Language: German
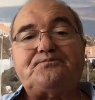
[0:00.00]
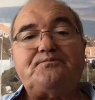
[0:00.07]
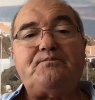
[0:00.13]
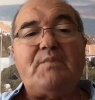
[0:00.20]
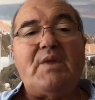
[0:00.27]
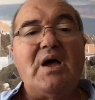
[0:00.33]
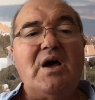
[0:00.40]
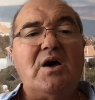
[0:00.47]

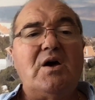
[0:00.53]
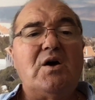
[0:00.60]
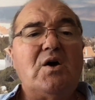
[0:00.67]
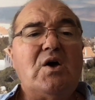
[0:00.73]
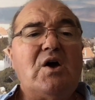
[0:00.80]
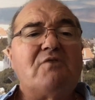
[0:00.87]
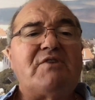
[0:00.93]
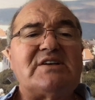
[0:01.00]
Äh,
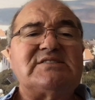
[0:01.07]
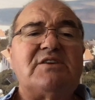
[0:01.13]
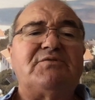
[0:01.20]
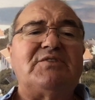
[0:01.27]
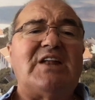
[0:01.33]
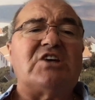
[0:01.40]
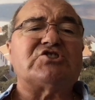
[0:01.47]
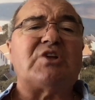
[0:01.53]
was ihr
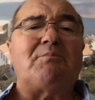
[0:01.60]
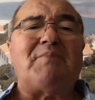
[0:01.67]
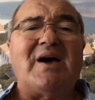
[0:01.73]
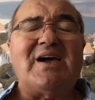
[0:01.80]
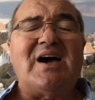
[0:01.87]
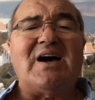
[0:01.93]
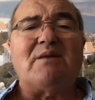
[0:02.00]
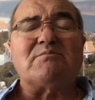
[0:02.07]
vielleicht dabei
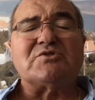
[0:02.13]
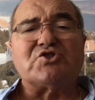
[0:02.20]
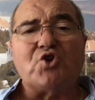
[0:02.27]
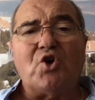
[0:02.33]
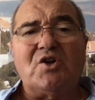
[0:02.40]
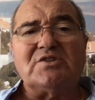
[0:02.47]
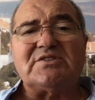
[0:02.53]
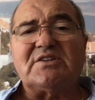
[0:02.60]
haben
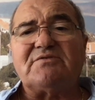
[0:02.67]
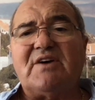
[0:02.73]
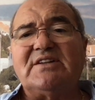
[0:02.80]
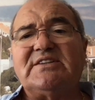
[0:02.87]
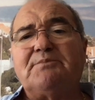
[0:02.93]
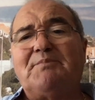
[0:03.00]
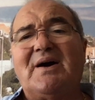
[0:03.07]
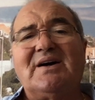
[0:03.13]
solltet, weil die
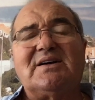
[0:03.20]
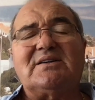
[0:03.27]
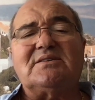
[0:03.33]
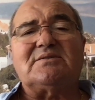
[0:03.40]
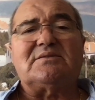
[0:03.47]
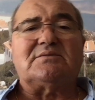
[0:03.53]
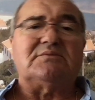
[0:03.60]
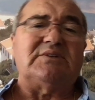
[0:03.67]
Bank,
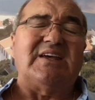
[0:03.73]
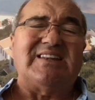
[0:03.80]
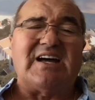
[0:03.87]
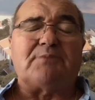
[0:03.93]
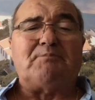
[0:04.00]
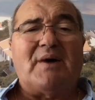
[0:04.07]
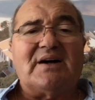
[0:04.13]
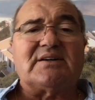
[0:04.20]
je nach
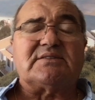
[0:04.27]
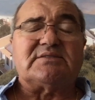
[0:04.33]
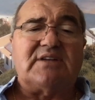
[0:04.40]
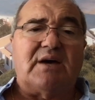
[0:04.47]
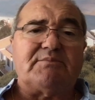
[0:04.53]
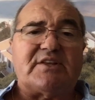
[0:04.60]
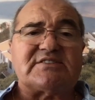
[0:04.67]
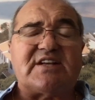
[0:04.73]
Bank, die
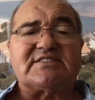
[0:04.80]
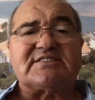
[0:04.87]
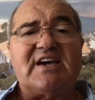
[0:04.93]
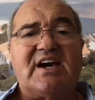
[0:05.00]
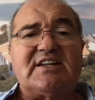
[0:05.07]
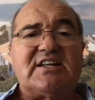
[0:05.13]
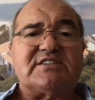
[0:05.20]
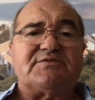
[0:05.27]
haben das ganz
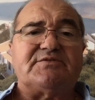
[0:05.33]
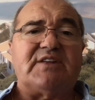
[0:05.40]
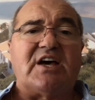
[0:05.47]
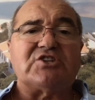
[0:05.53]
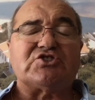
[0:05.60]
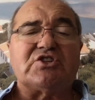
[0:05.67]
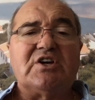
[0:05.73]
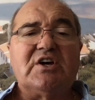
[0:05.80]
gerne, ist
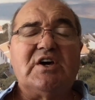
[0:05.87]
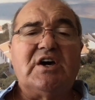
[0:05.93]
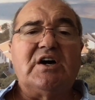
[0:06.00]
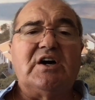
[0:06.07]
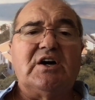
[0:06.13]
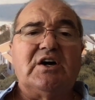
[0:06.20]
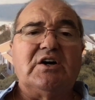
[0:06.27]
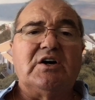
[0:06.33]
vielleicht äh,
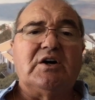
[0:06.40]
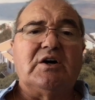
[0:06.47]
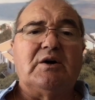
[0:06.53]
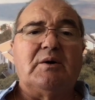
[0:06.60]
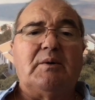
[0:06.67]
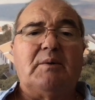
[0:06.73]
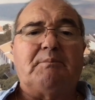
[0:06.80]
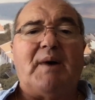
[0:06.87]

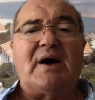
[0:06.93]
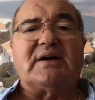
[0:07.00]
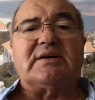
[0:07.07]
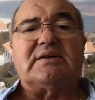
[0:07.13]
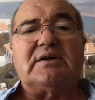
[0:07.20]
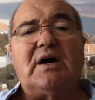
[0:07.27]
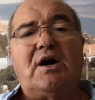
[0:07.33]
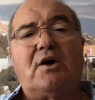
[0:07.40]
äh
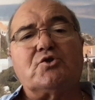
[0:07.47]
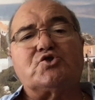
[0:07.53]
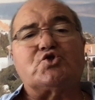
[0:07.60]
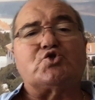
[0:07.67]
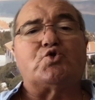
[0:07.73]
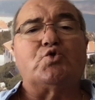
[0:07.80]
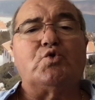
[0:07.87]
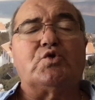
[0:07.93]

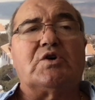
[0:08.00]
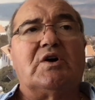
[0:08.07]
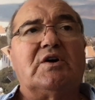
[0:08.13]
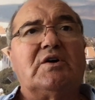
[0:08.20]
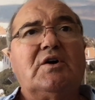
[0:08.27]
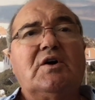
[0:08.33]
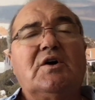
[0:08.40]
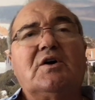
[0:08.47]

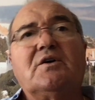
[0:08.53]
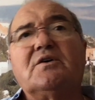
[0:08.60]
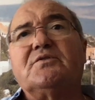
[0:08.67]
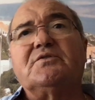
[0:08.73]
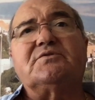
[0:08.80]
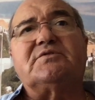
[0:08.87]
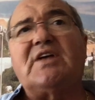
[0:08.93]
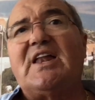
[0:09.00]
Bankauszüge äh,
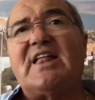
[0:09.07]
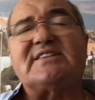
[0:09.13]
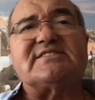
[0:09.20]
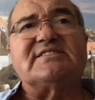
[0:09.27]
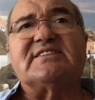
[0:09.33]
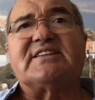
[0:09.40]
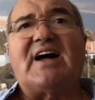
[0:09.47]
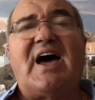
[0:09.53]
der
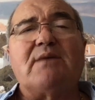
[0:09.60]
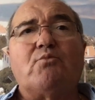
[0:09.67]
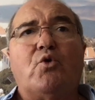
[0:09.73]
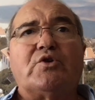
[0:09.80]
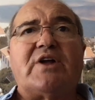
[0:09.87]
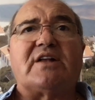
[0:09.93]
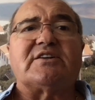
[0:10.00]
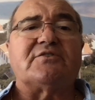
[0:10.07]
letzten drei
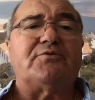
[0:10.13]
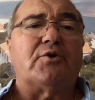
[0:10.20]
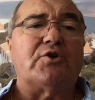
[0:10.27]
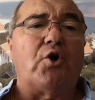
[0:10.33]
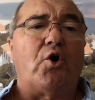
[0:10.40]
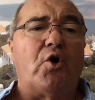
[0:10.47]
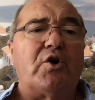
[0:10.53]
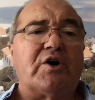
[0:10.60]
Monate von
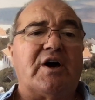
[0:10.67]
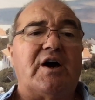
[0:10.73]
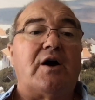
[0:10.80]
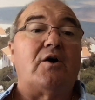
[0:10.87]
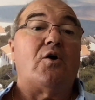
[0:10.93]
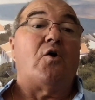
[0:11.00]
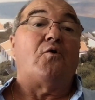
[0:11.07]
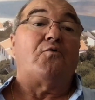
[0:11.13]

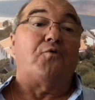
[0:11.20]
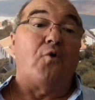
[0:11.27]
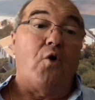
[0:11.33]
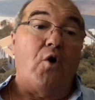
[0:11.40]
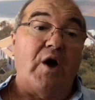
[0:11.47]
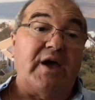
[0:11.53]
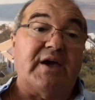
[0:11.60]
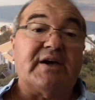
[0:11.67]
eurer
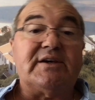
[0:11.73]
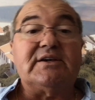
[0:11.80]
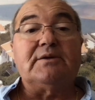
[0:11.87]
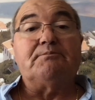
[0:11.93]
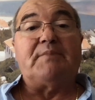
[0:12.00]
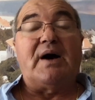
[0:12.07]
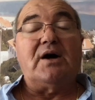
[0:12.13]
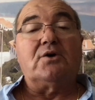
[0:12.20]
vorherigen
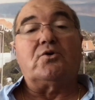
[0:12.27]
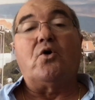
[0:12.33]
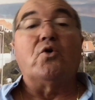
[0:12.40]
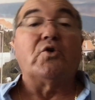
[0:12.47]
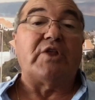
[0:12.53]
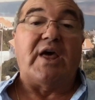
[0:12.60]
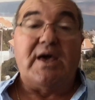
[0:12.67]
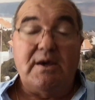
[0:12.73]
Bank
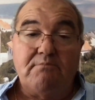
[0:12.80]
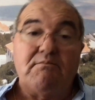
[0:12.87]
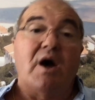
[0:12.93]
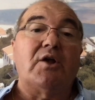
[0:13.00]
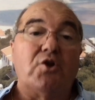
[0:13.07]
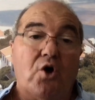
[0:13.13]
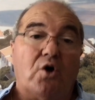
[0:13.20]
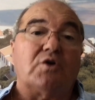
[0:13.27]
oder immer
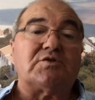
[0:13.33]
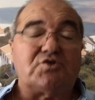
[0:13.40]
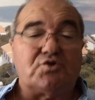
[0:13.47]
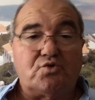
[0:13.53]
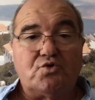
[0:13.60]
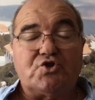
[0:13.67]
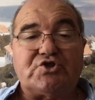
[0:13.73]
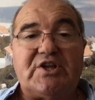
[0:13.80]
noch
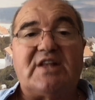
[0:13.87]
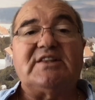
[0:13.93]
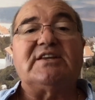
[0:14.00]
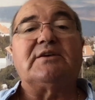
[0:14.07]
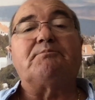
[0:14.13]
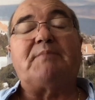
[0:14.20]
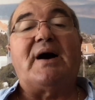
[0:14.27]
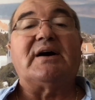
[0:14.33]

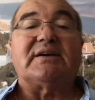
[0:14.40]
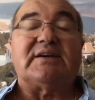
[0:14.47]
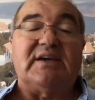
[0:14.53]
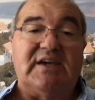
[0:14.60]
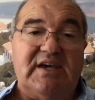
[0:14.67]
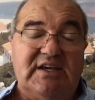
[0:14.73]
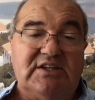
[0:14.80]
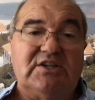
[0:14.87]
zuständigen Bank
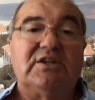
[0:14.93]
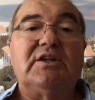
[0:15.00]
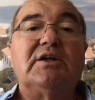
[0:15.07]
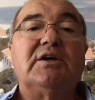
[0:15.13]
in